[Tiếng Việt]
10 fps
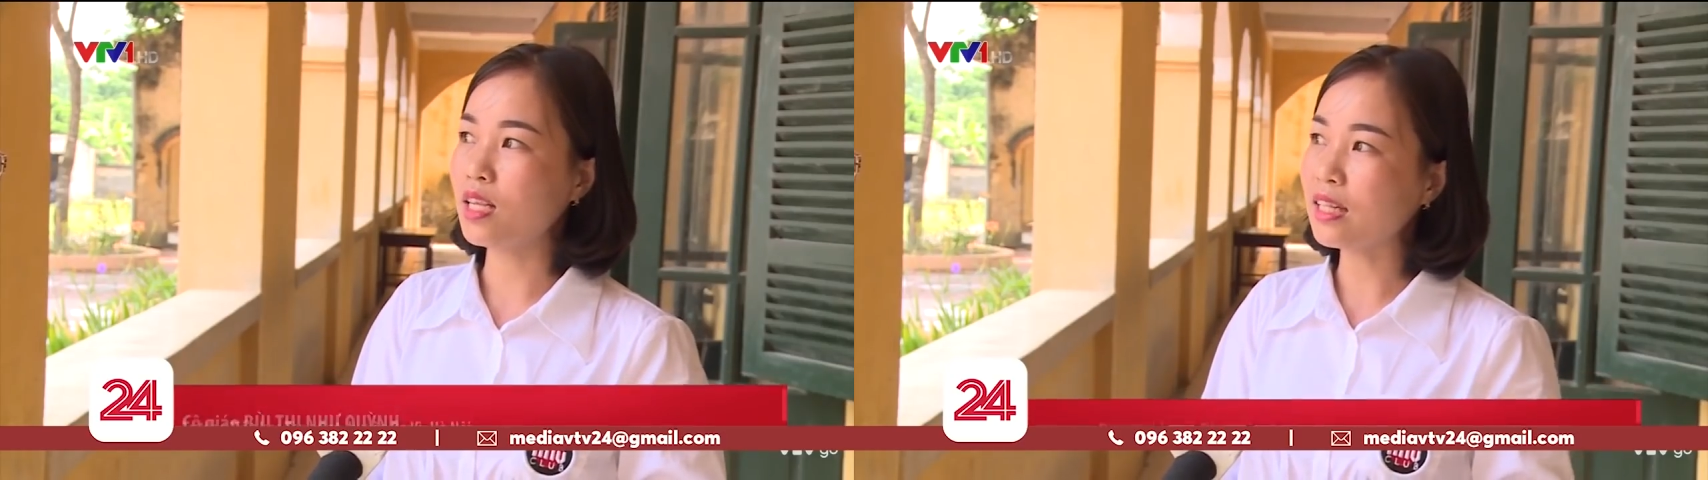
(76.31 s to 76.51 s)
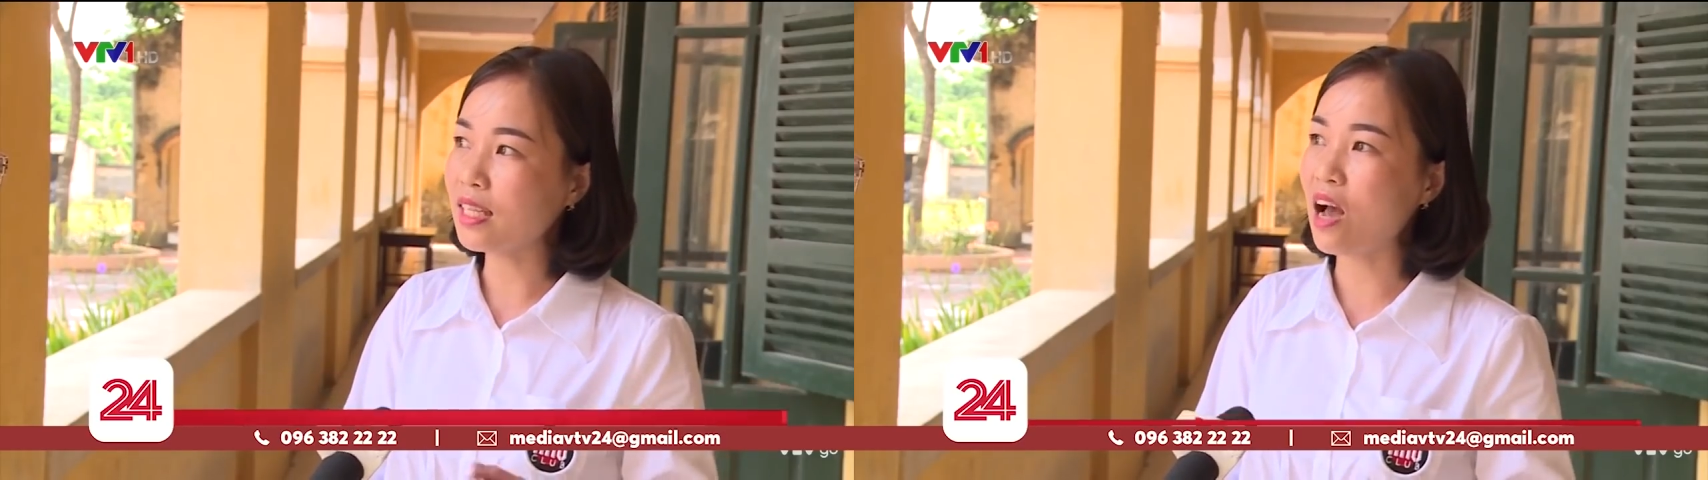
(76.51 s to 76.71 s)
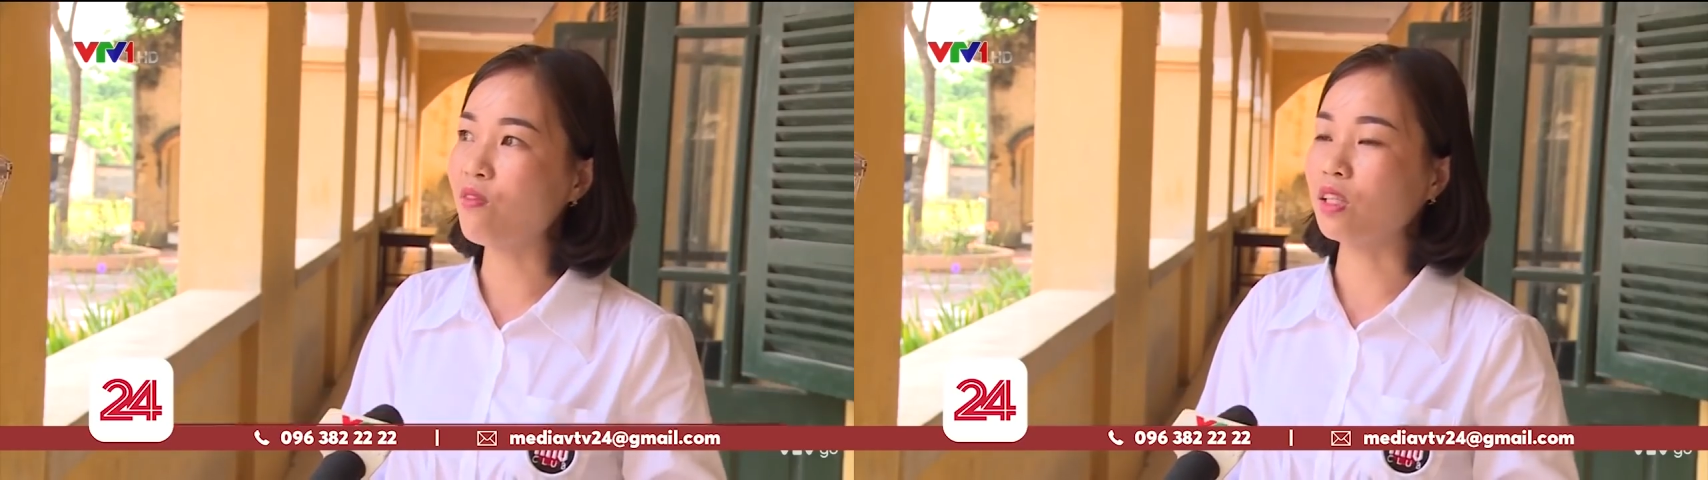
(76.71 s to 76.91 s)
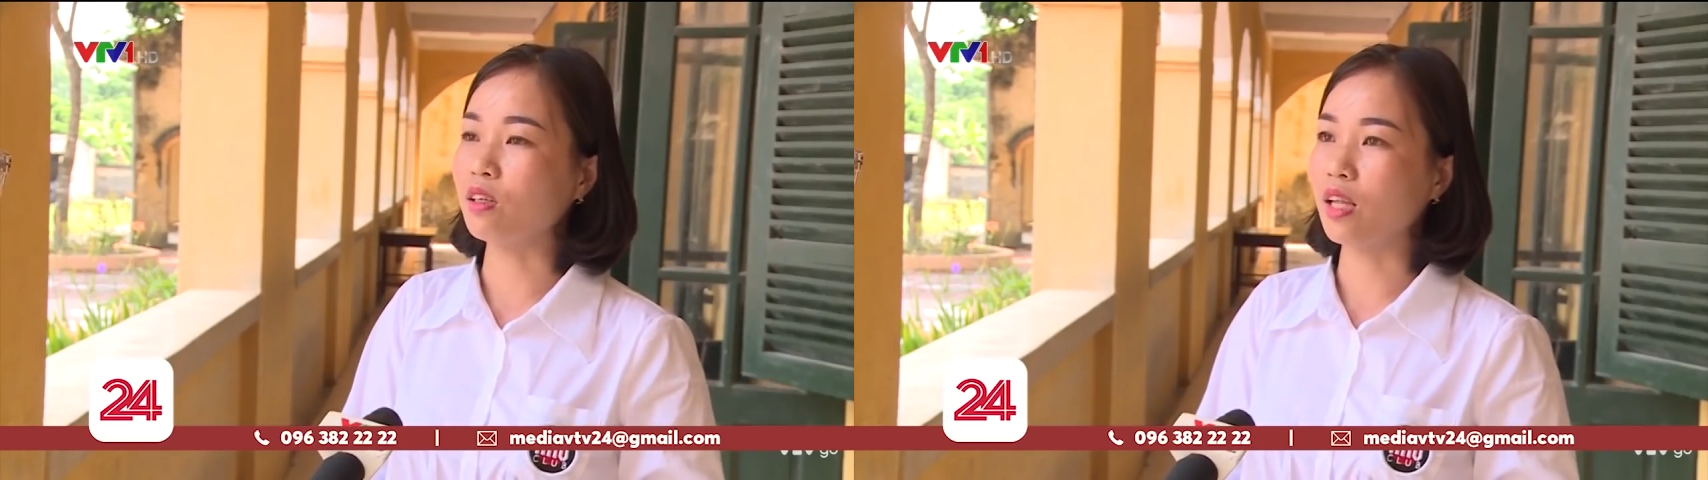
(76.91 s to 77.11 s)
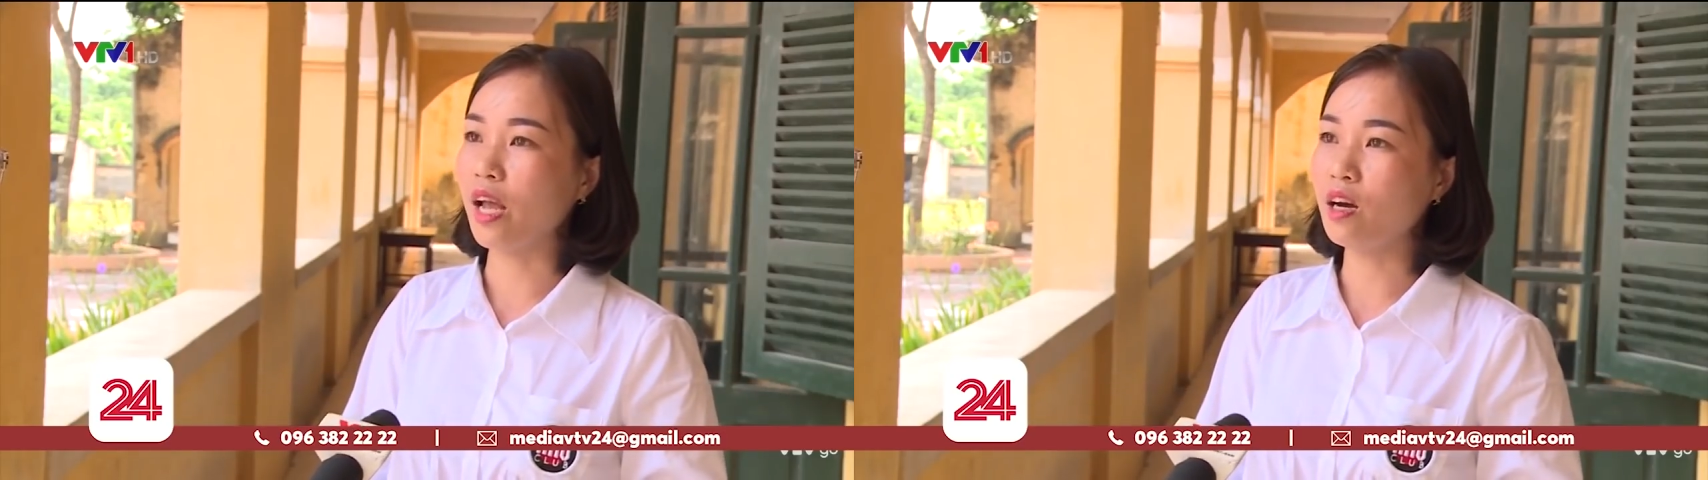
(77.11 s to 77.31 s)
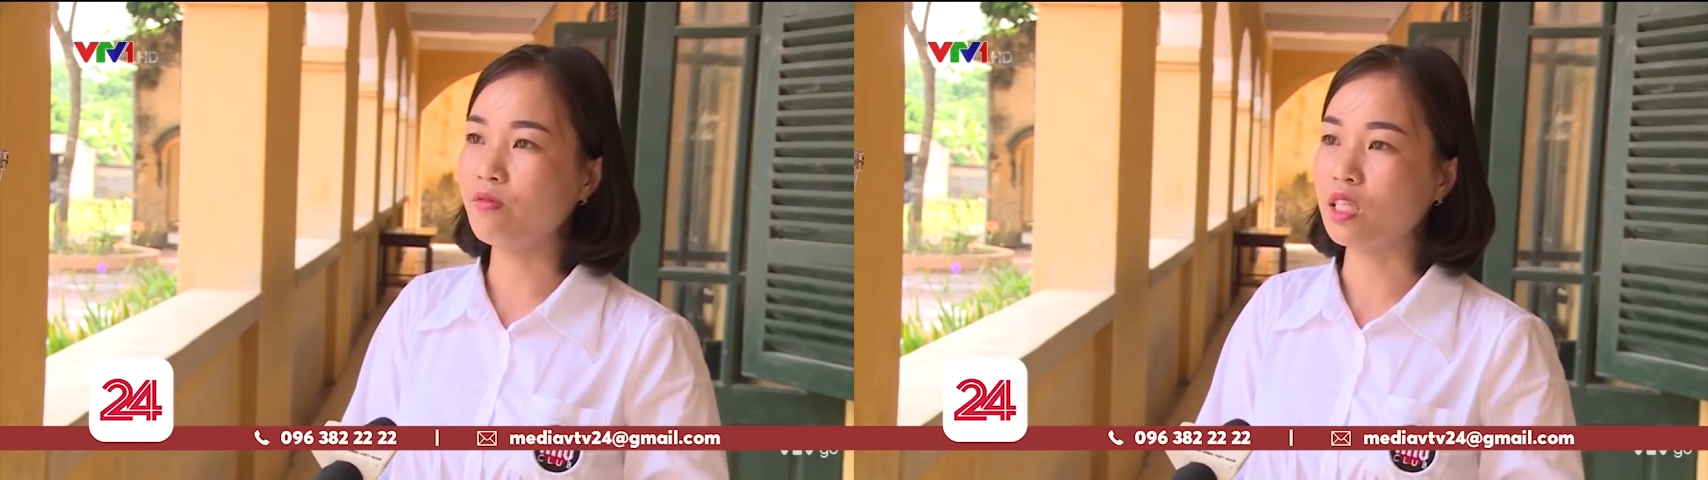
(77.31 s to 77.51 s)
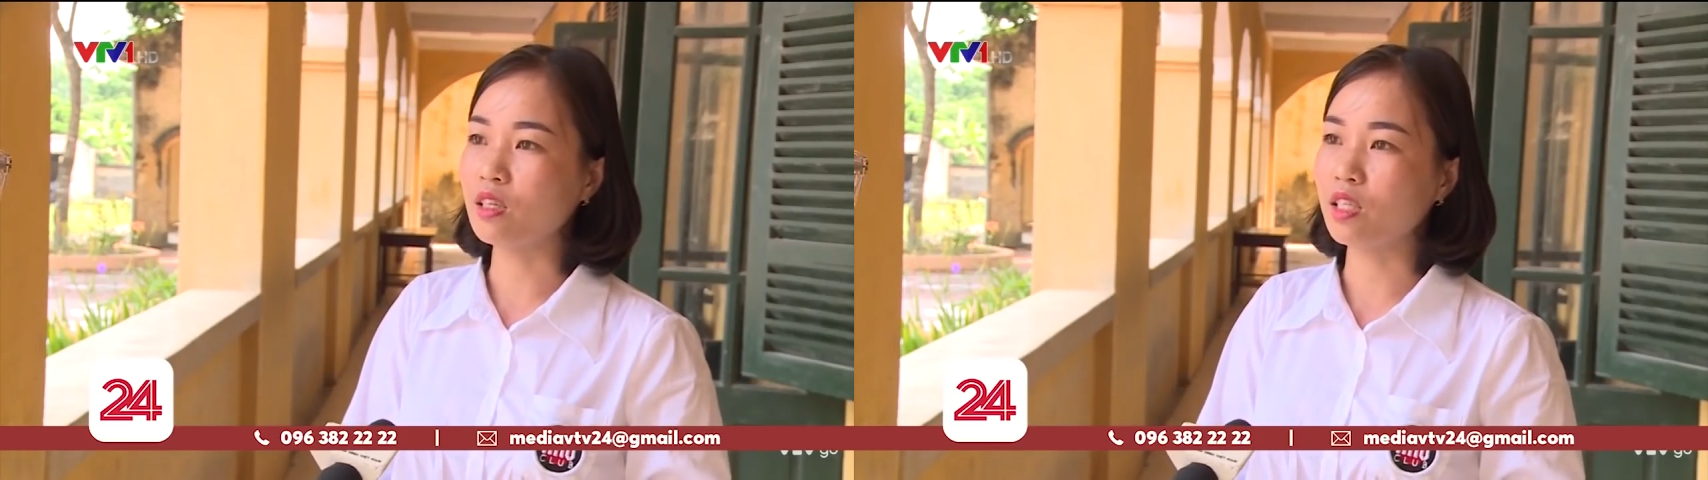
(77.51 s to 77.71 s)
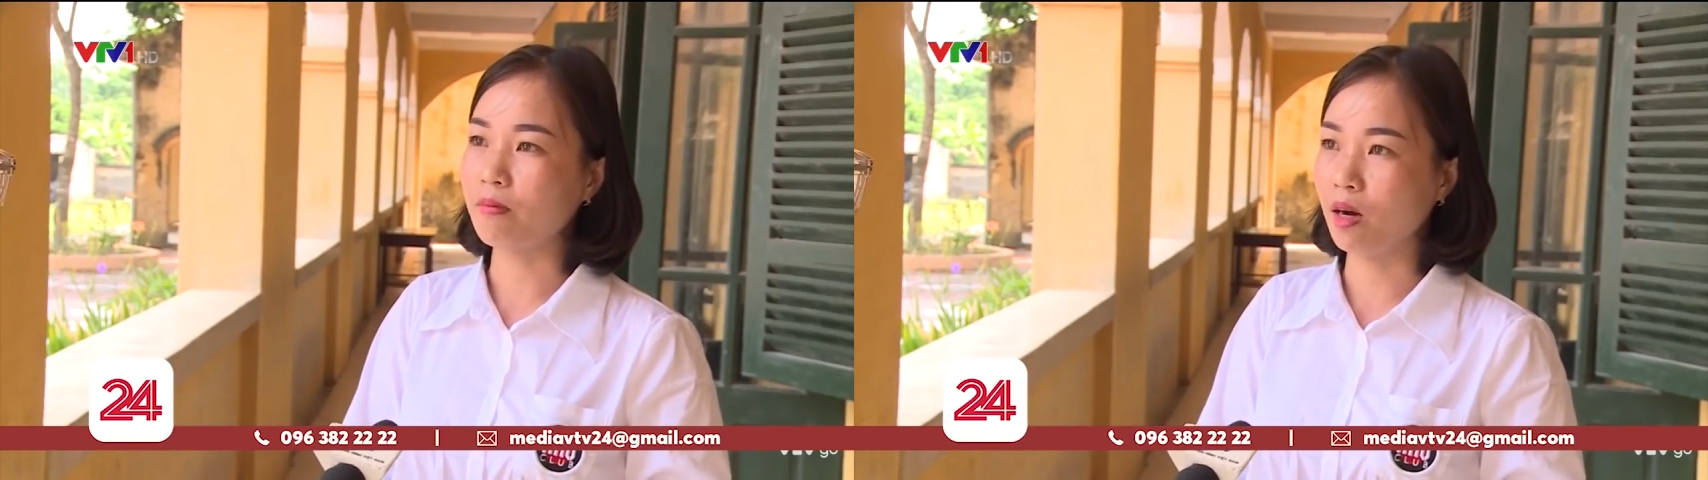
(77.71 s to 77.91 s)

sát sao và thực tế hơn về chương